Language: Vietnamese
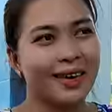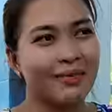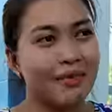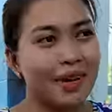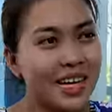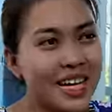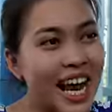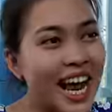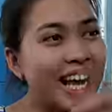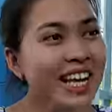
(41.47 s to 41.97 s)

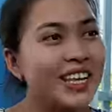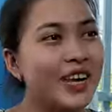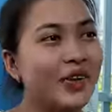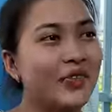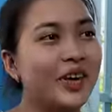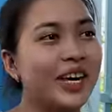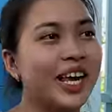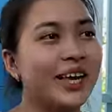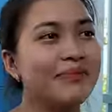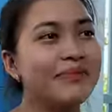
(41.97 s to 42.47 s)
bữa nay
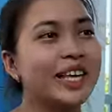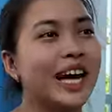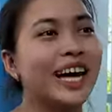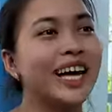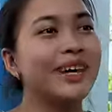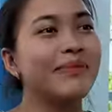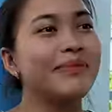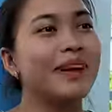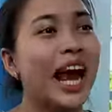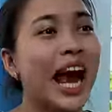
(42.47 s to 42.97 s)
vui em sẵn
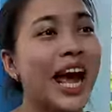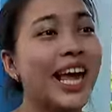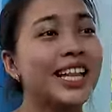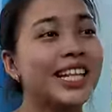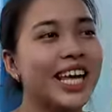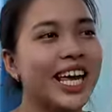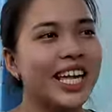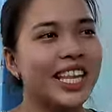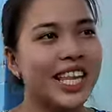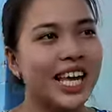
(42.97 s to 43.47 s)
em kể
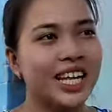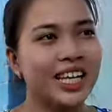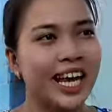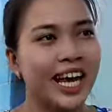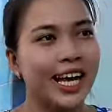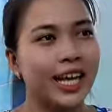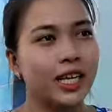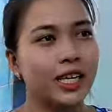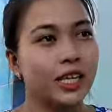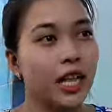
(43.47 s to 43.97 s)
nghe chuyện
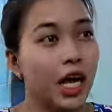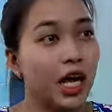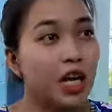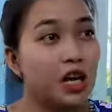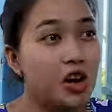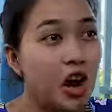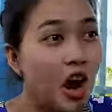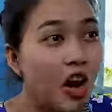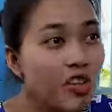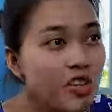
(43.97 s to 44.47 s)
này từ
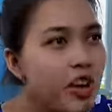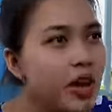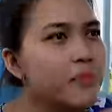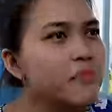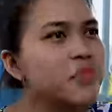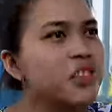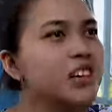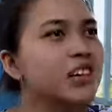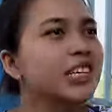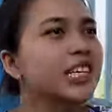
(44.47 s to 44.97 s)
đó giờ em
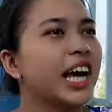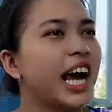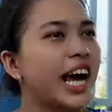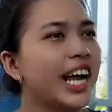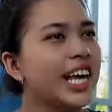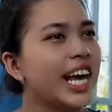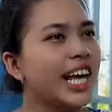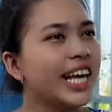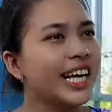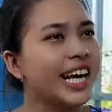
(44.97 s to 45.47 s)
chưa kể
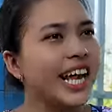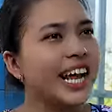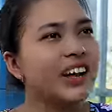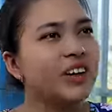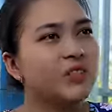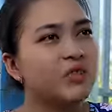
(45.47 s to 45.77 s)
ai nghe